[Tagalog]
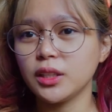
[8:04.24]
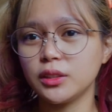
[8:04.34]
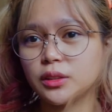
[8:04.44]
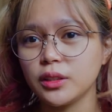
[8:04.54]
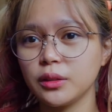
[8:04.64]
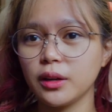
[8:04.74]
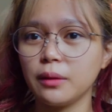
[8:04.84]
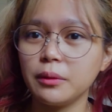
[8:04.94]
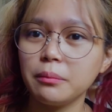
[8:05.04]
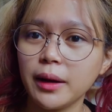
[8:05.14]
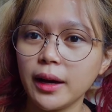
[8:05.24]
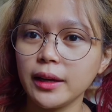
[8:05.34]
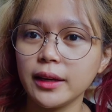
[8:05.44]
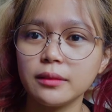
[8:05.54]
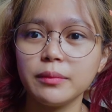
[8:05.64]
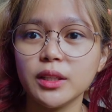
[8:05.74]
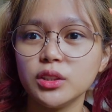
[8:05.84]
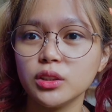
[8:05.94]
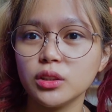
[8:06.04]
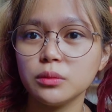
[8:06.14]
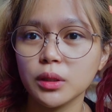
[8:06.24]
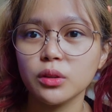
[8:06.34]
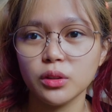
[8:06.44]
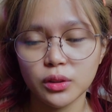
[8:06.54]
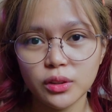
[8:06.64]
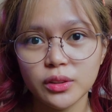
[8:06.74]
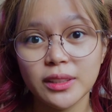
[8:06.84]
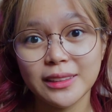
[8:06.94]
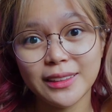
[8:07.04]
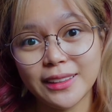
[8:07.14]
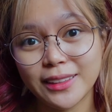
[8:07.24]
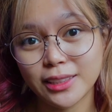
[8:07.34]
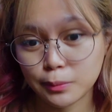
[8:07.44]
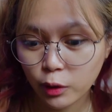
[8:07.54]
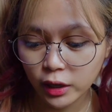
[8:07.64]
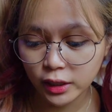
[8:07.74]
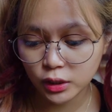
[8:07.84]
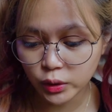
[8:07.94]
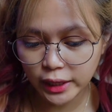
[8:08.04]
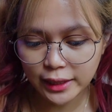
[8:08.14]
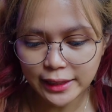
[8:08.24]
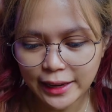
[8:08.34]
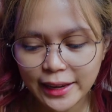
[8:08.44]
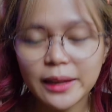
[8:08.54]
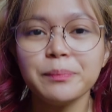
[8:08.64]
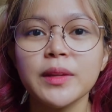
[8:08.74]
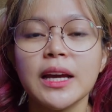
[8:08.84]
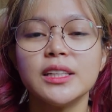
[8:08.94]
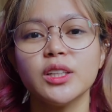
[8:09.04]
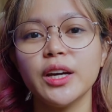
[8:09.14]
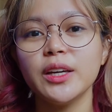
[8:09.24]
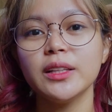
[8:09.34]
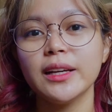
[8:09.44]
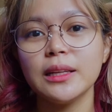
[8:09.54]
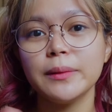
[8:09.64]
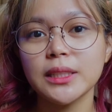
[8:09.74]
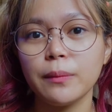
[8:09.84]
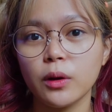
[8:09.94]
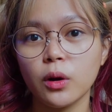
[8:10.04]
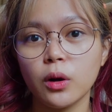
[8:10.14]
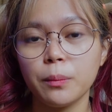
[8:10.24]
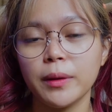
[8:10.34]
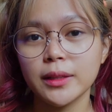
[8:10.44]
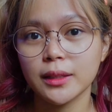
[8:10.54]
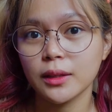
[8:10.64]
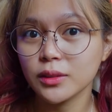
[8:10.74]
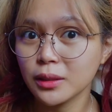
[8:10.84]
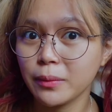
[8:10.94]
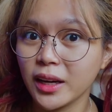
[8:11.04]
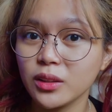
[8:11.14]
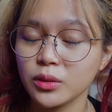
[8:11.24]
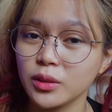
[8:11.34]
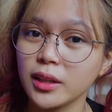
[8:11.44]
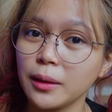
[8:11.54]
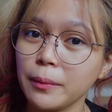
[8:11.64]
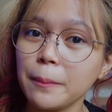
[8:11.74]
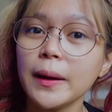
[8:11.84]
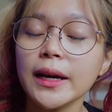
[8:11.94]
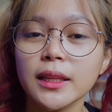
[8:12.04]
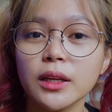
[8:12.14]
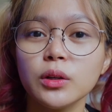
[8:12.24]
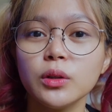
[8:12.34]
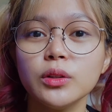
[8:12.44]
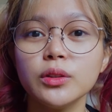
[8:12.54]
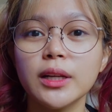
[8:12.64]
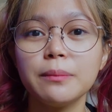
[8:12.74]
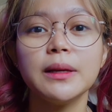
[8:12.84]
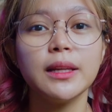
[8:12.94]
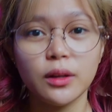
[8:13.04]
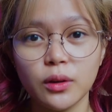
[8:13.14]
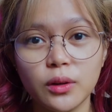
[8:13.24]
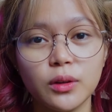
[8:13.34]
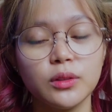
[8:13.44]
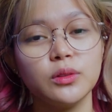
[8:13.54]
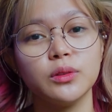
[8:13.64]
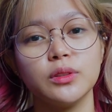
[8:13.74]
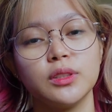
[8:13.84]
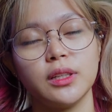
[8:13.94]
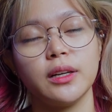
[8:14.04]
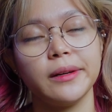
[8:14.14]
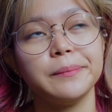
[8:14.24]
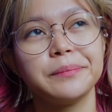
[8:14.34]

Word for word: nyo na yung aming bahay at medyo magulo. Naglilinis po ang inyong inday. So, ayun nga, di ba sabi ko, pagdating ko sa bahay, din ko na napapakita yung nabili ko doon sa